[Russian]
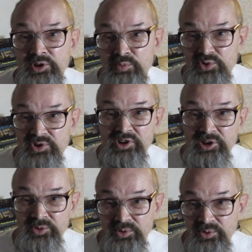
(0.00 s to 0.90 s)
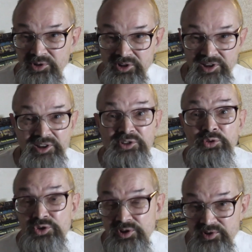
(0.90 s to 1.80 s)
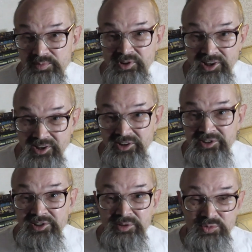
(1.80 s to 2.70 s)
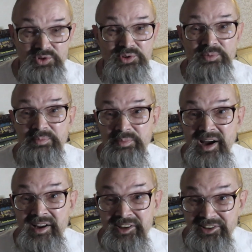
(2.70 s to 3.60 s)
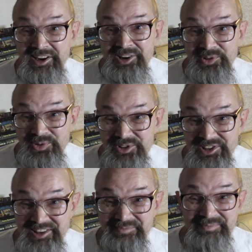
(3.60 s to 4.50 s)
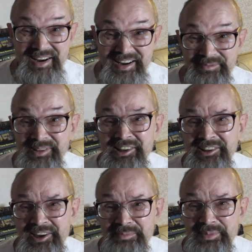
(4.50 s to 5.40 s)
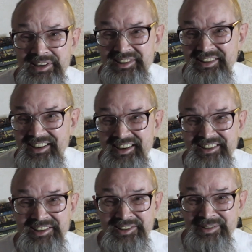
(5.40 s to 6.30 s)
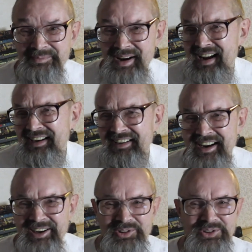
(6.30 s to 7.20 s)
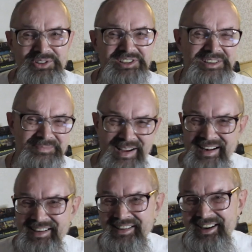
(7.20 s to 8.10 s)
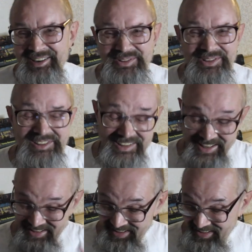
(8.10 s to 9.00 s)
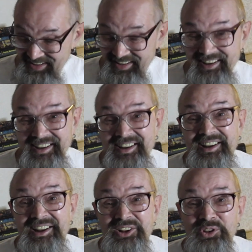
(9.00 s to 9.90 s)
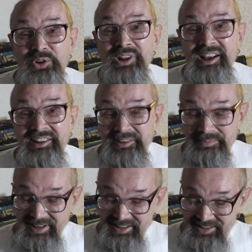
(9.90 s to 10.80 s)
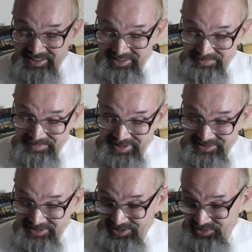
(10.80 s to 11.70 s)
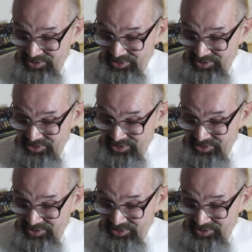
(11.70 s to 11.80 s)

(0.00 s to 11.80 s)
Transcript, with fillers: Ну и музыка, которую он играет, тоже располагает к тому, что парень хороший. Парень... Была такая песня какая-то советская. Парень хороший, парень хороший. Ну ладно, проехали, парня